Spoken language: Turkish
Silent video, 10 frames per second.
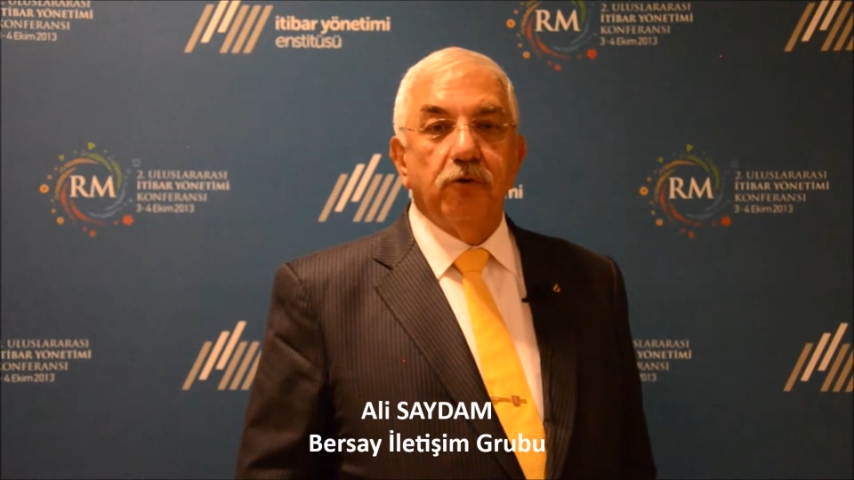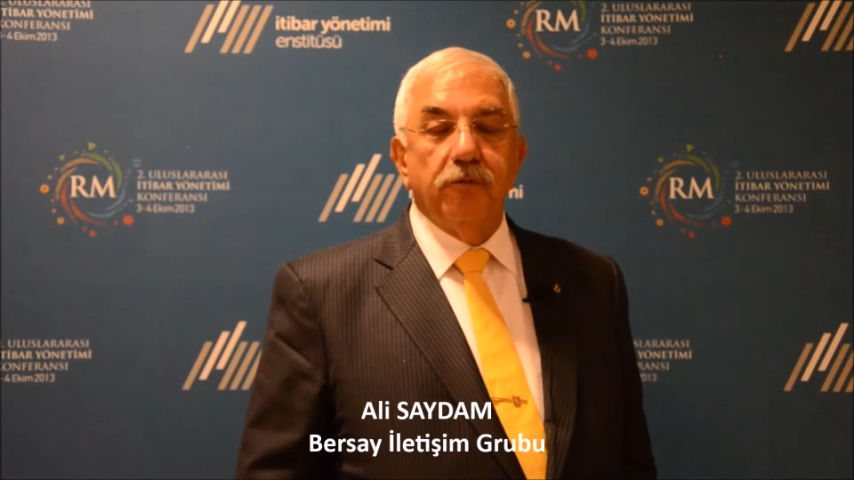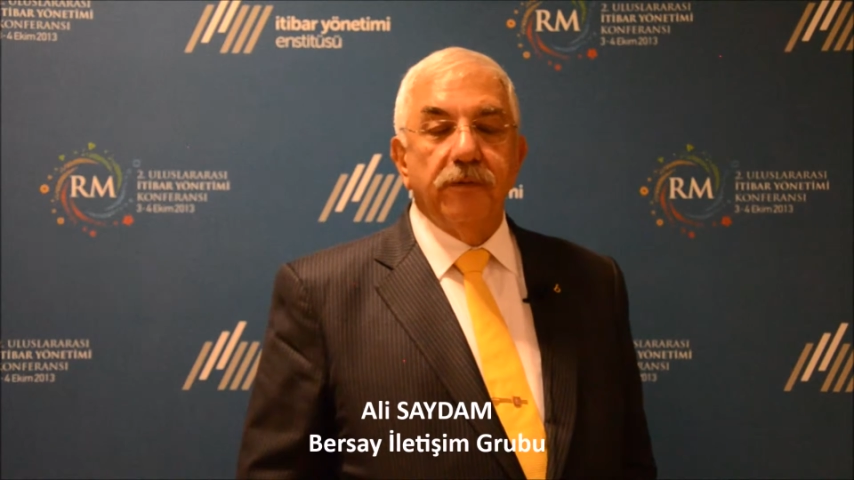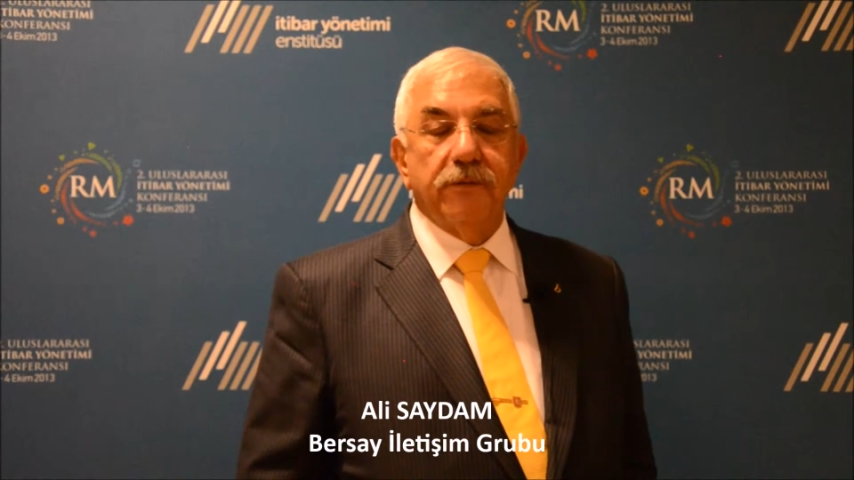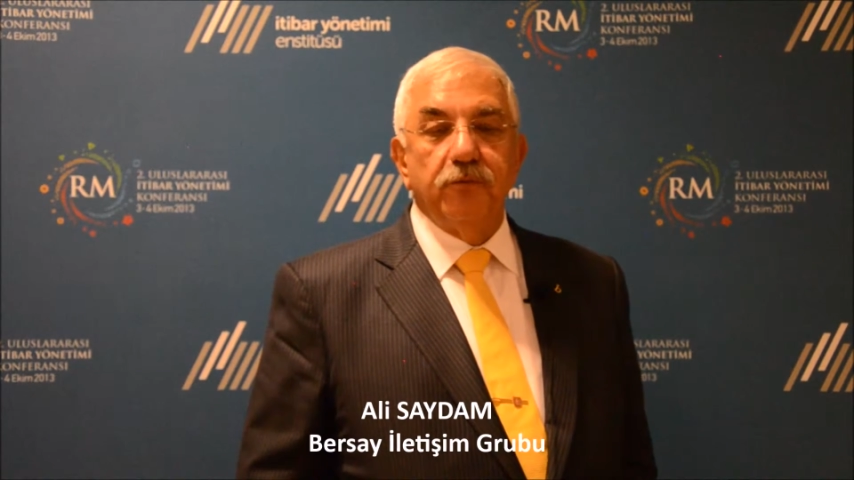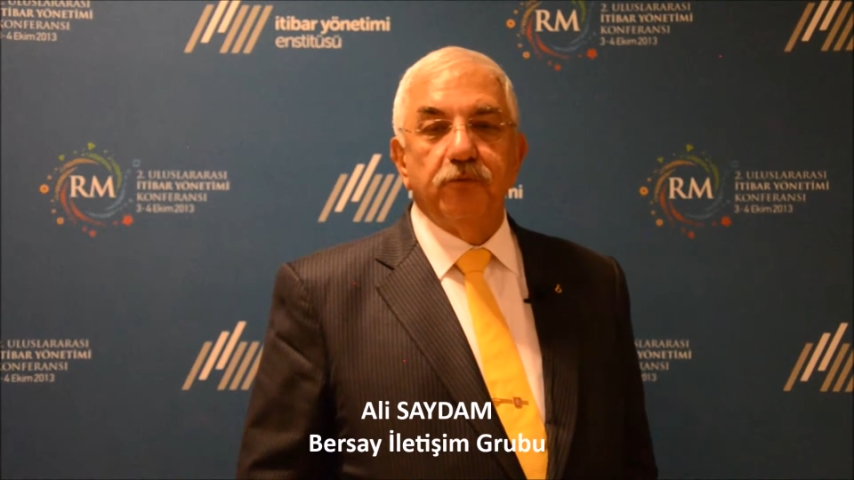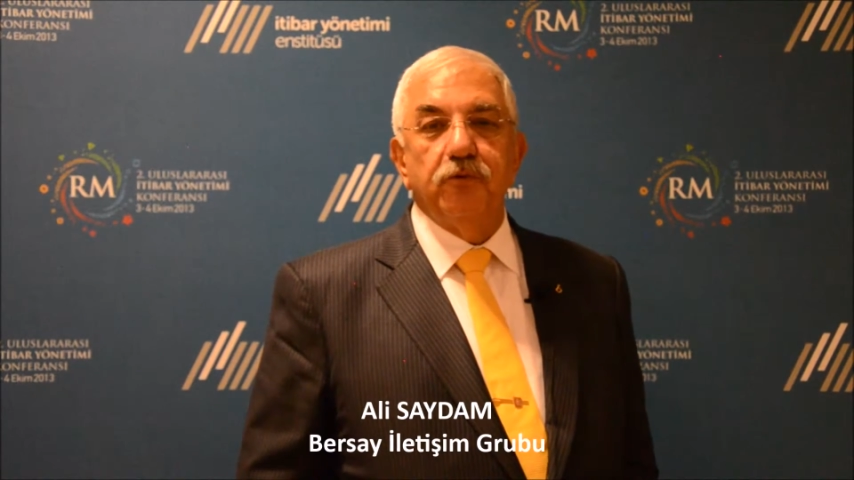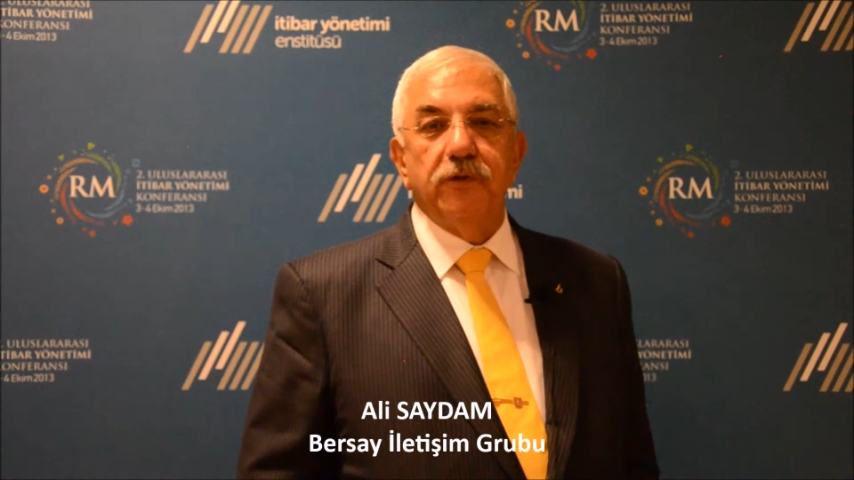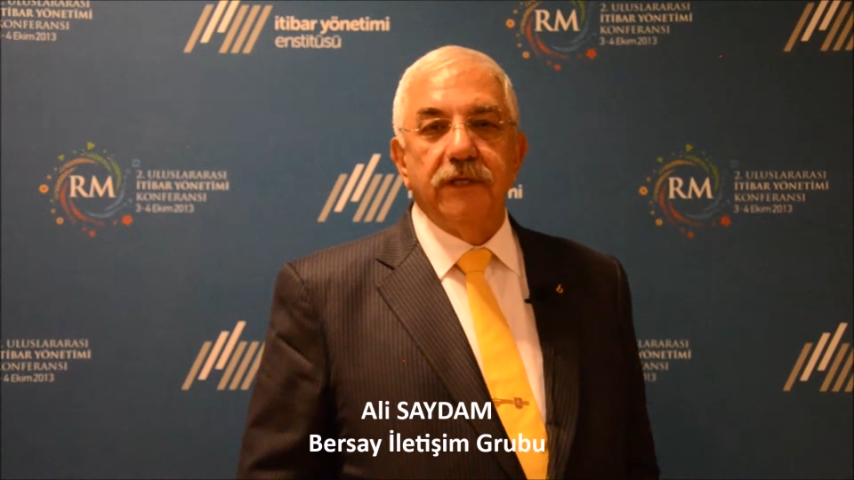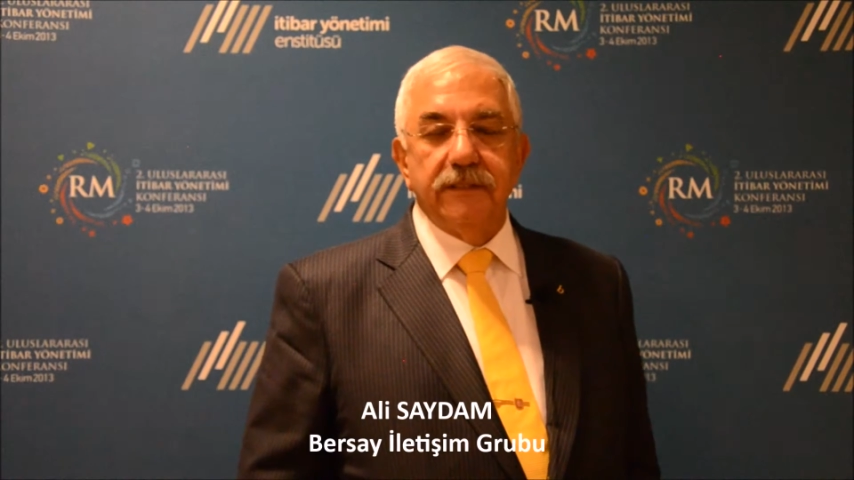koymak
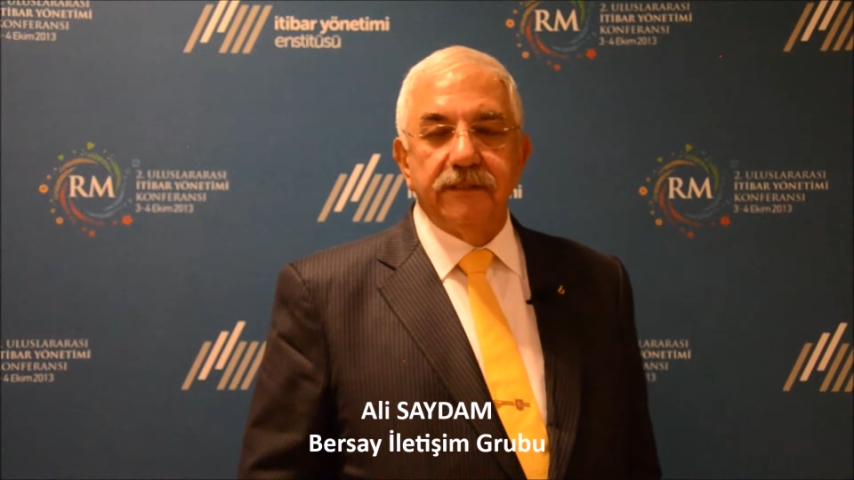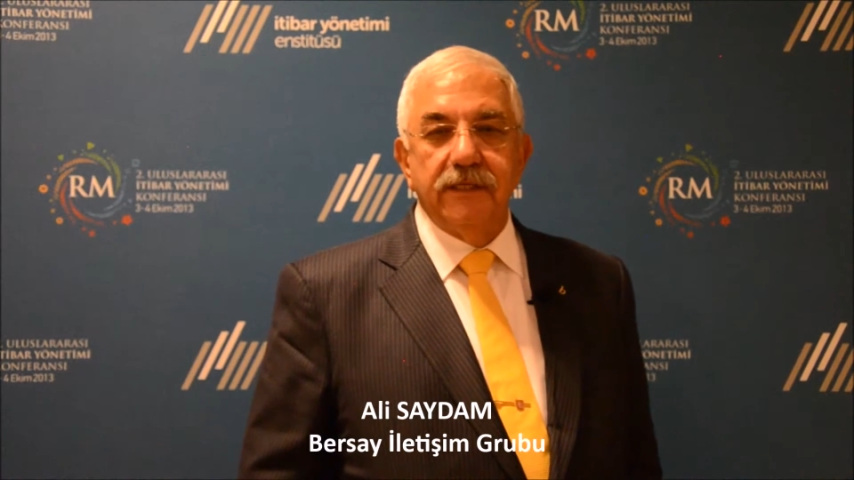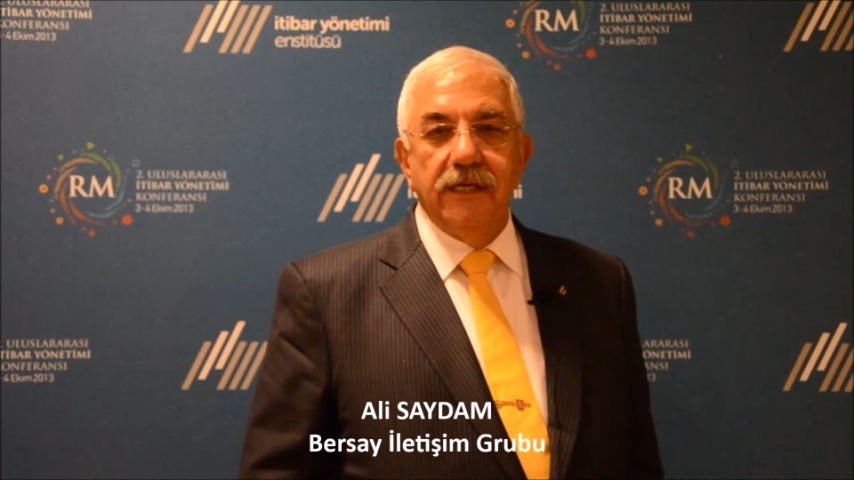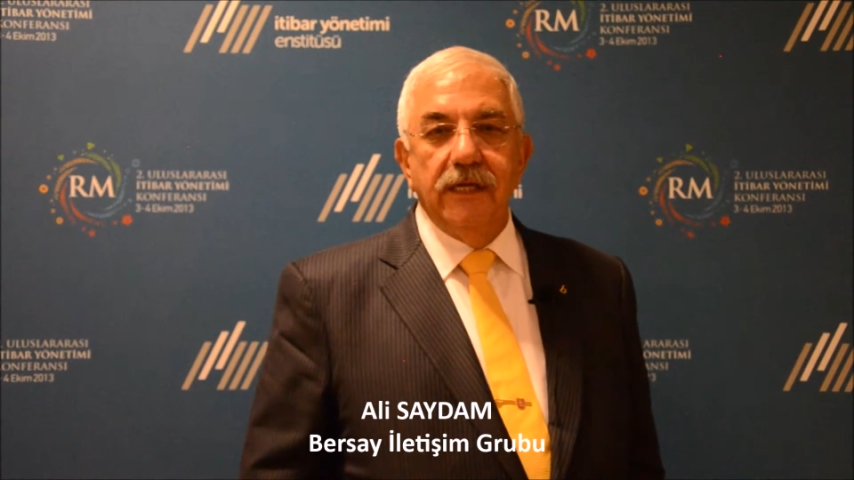mümkün değildir.